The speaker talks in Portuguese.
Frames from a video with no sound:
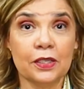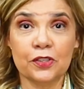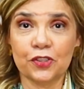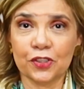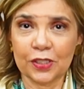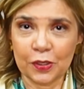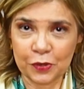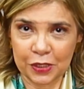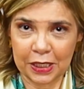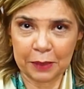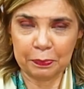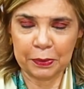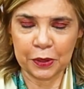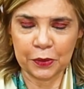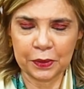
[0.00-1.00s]
gestalt
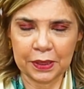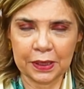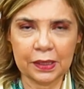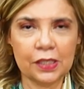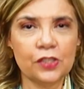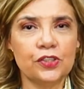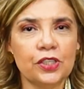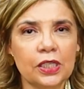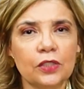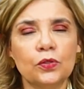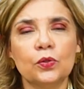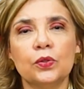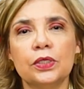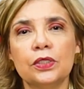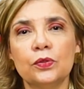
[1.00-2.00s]
terapeuta e
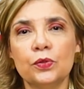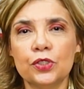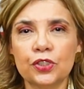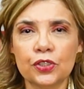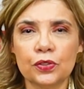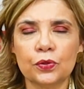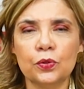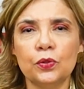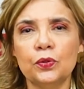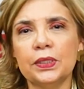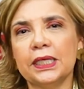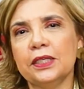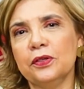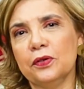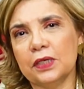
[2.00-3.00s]
diretora do Instituto
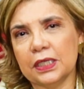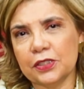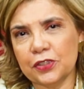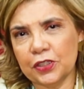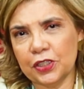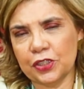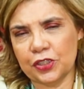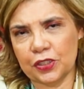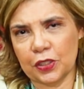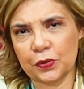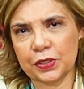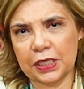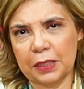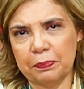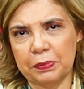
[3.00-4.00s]
Carioca de
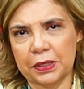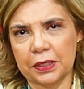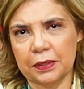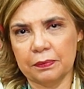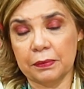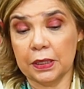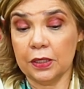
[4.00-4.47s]
Gestalt Terapia.